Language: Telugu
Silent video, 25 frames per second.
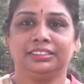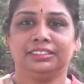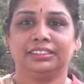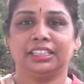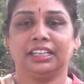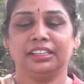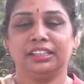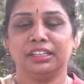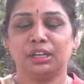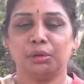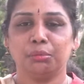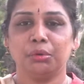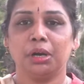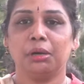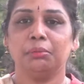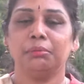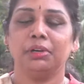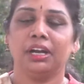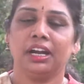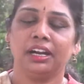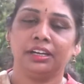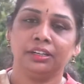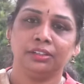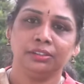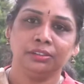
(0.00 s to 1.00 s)
చంద్రబాబు
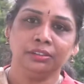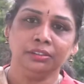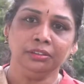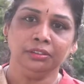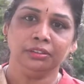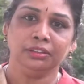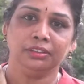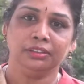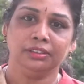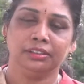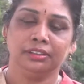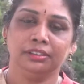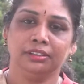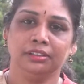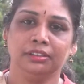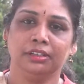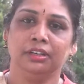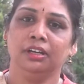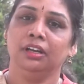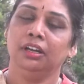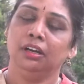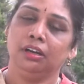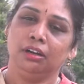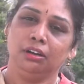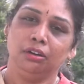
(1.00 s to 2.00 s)
నాయుడు
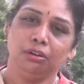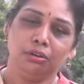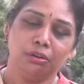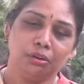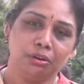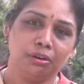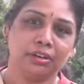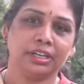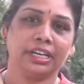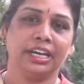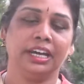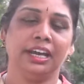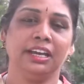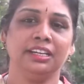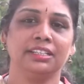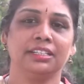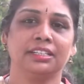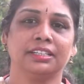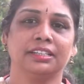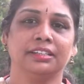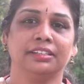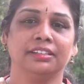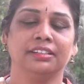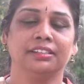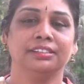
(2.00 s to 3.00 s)
లోకేష్
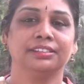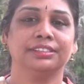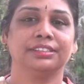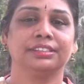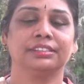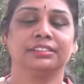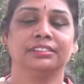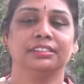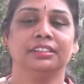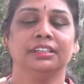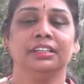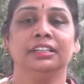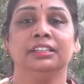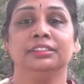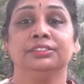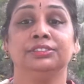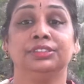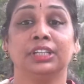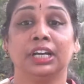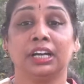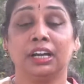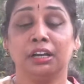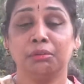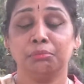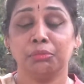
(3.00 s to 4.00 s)

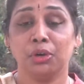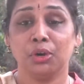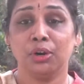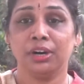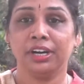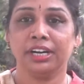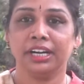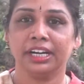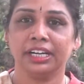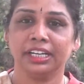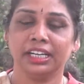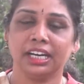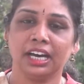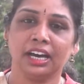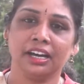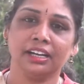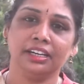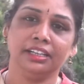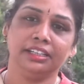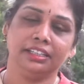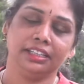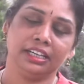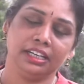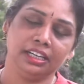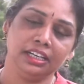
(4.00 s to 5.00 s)
జగన్మోహన్ రెడ్డి
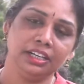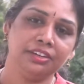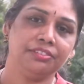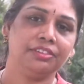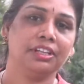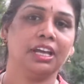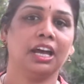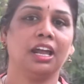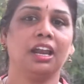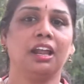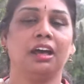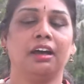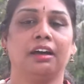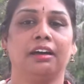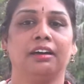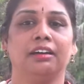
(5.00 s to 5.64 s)
గారిని ఎన్ని విధాల